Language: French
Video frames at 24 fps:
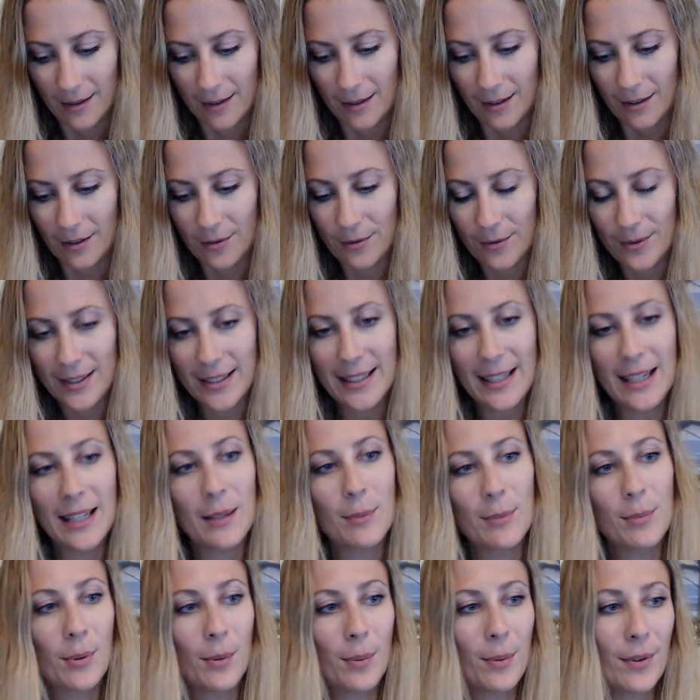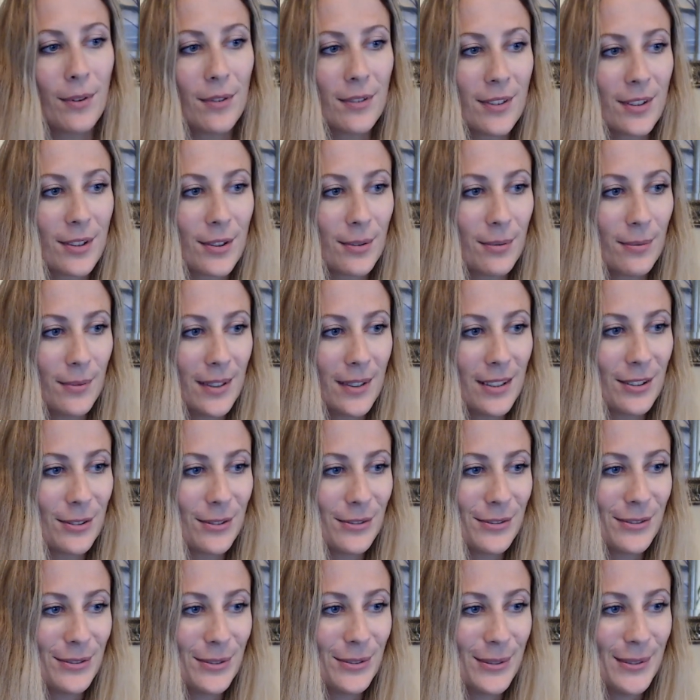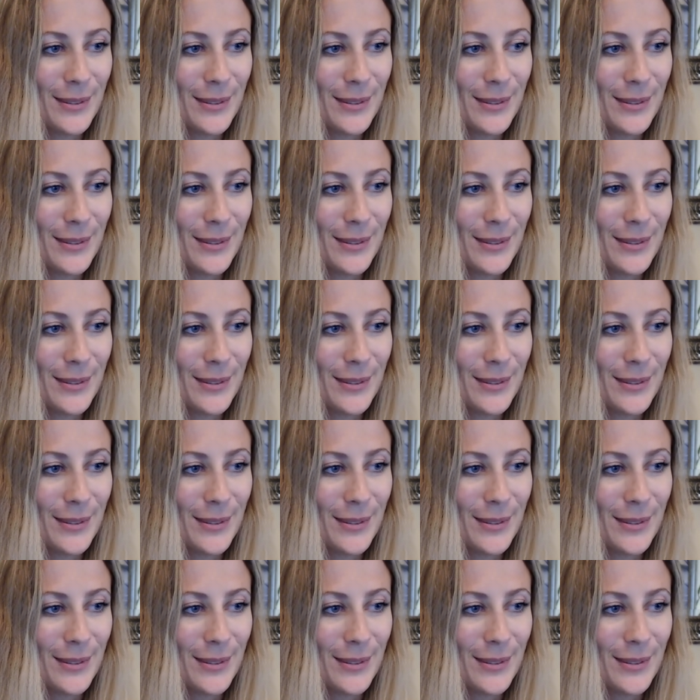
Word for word: Conseil pour prendre soin de vous